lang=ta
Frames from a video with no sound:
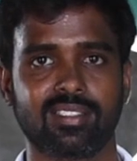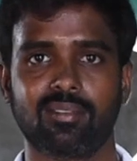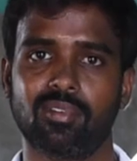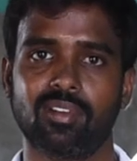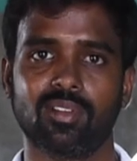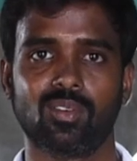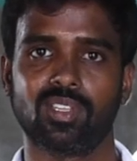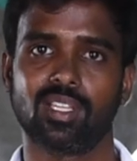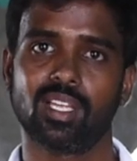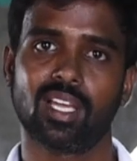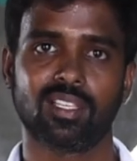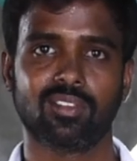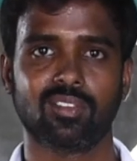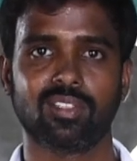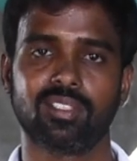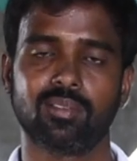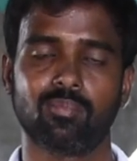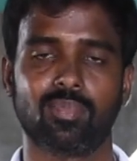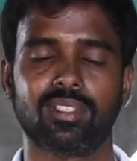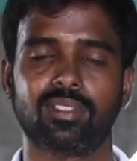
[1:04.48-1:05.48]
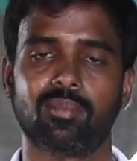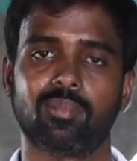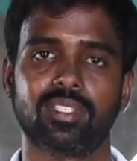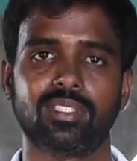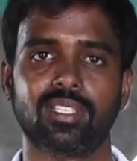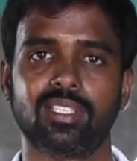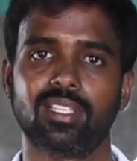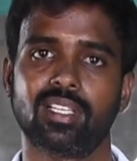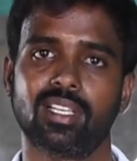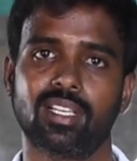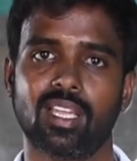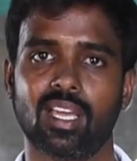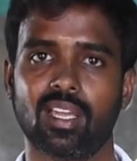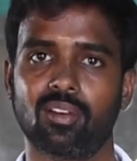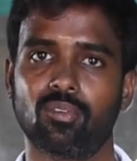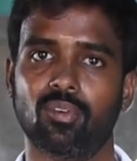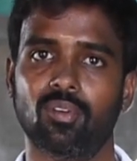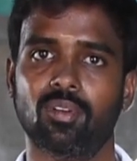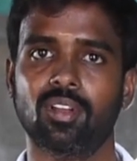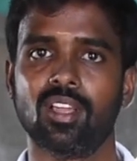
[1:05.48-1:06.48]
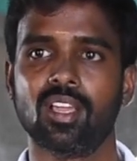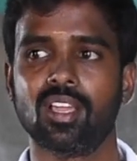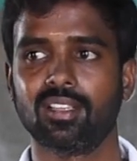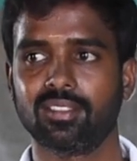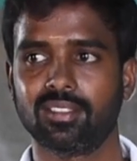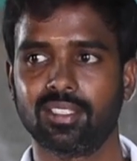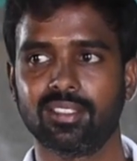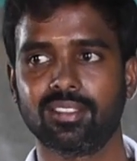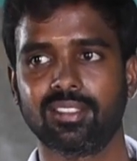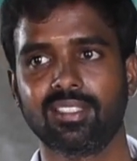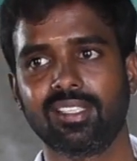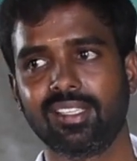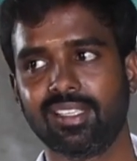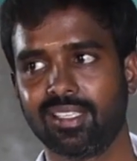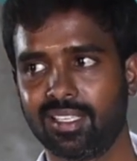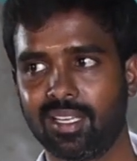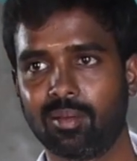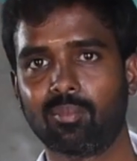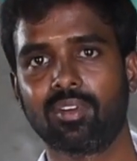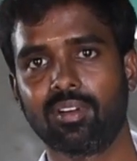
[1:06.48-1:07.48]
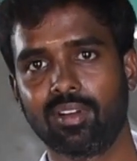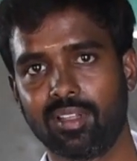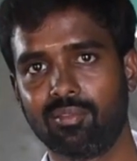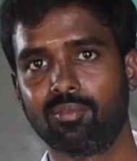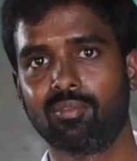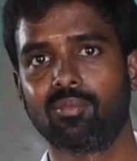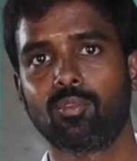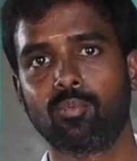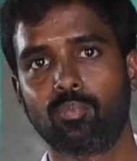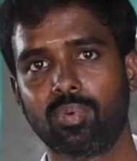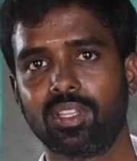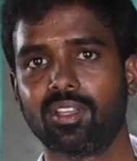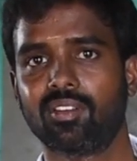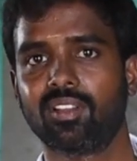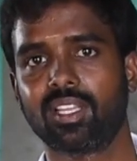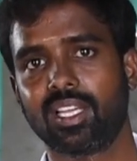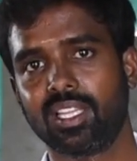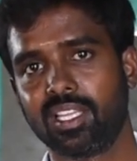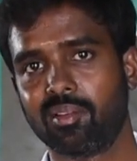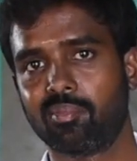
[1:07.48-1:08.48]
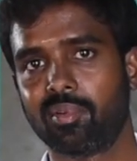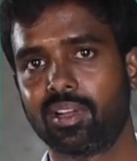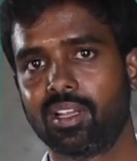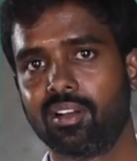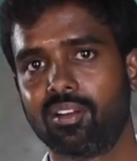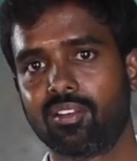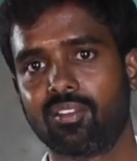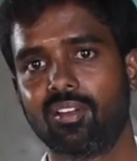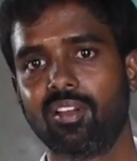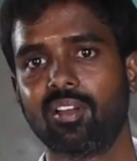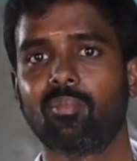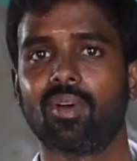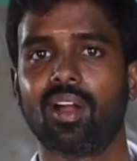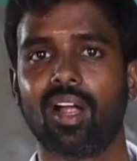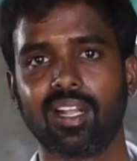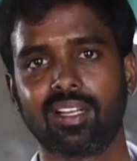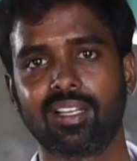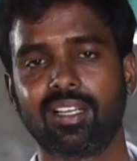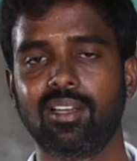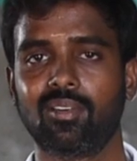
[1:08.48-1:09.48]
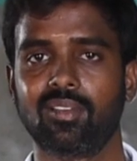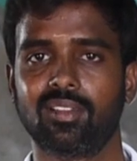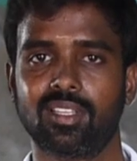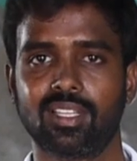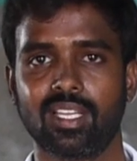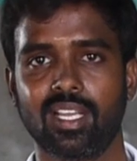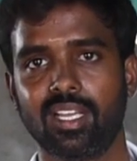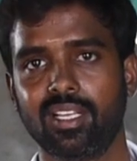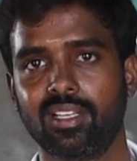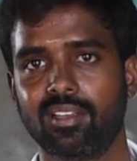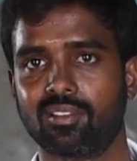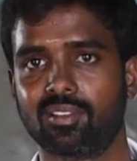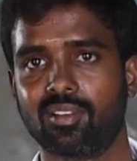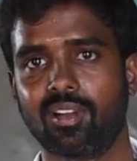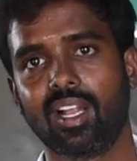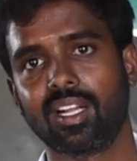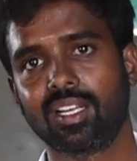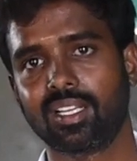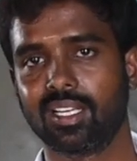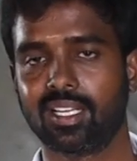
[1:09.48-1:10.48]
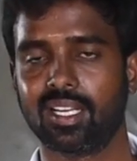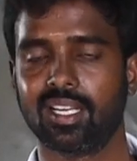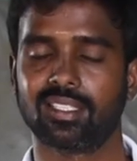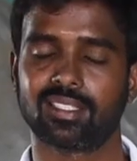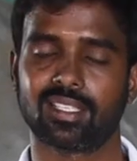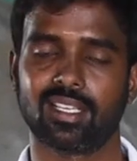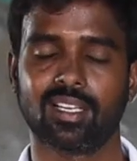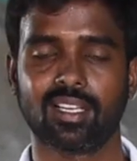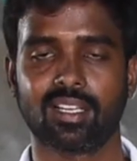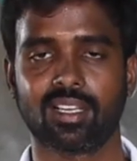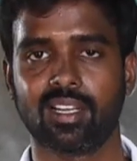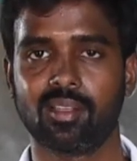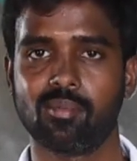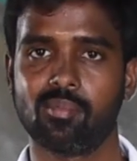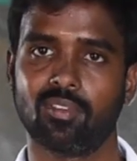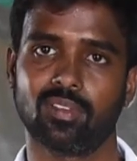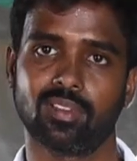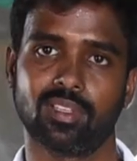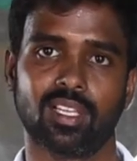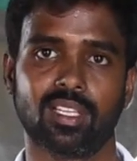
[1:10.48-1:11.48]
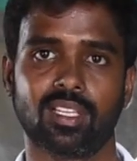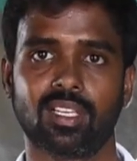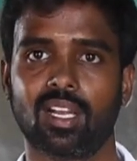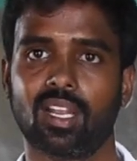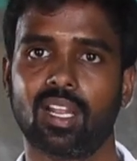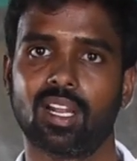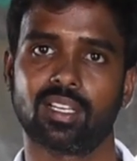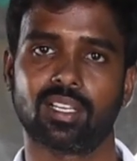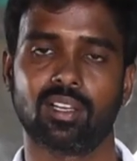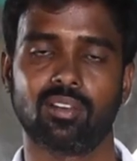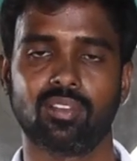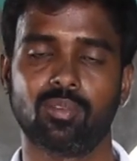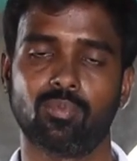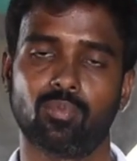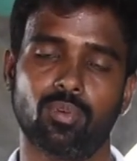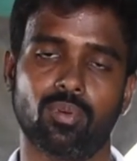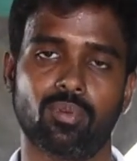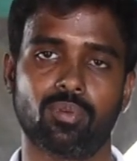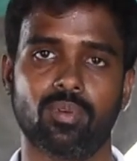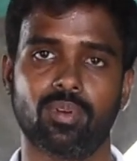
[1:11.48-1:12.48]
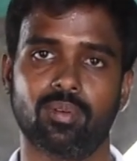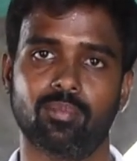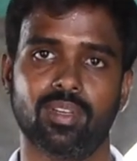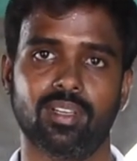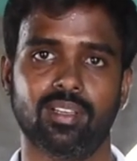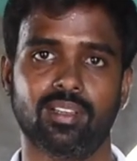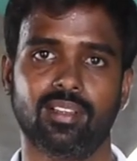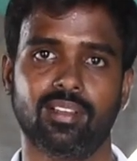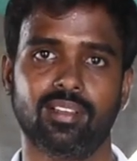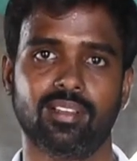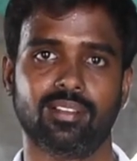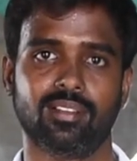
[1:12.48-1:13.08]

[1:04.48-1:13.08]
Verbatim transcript: கஷ்டப்பட்டு வந்து அதை வந்து நம்ம செஞ்சுக்கிட்டு தான் இருக்கும் செஞ்சு நம்மளோட உற்பத்தியை வந்து அதிகம் பண்ணிக்கிட்டு இருக்கோம் ஆட்கள் வந்து தேடிக்கிட்டு இருக்கோம் ஆட்கள் கிடச்சாங்கன்னா கண்டிப்பாக வந்து அதுக்கான ஆட்கள் வந்து போட்டுக்கணும்